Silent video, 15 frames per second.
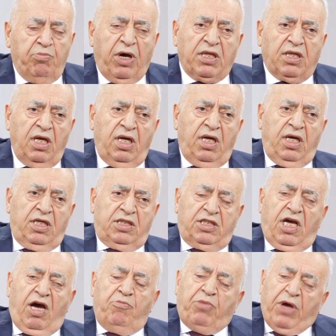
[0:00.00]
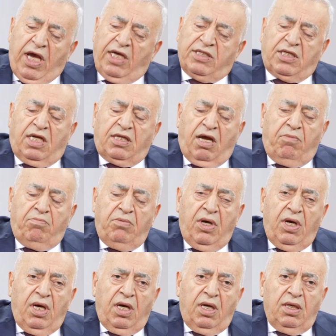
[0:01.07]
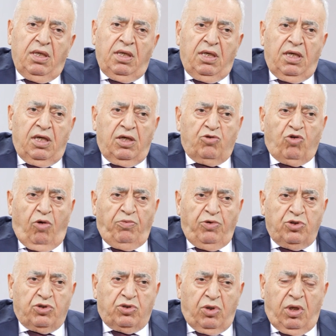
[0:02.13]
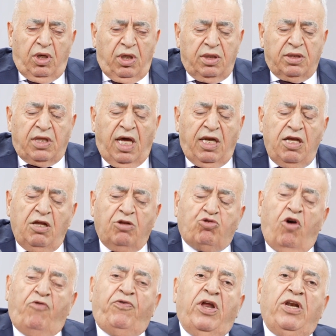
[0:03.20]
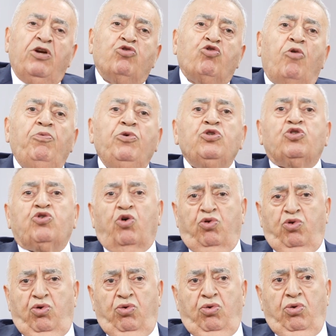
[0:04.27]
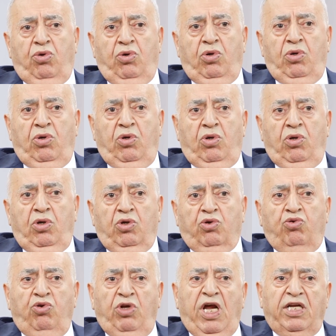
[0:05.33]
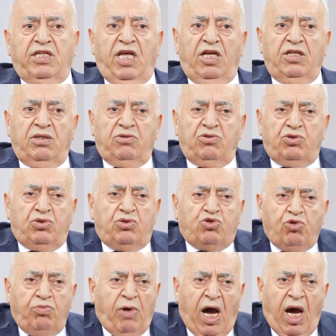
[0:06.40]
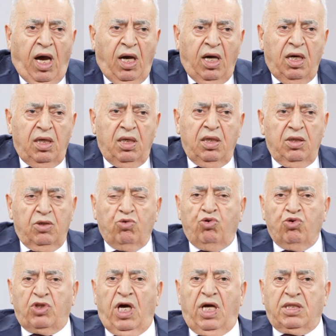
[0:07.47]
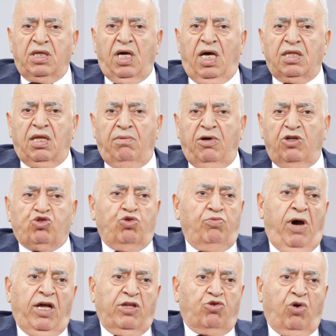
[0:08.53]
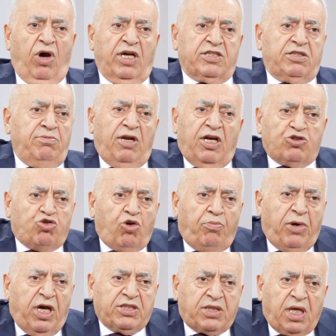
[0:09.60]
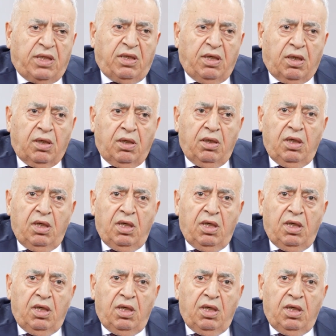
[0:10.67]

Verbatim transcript: Batır Hristiyan beyaz adam e, e, Daniel Döfe'nin Robinson'u. Günlerden cuma kurtardığı adama cuma diyor. Asimilasyon başladı.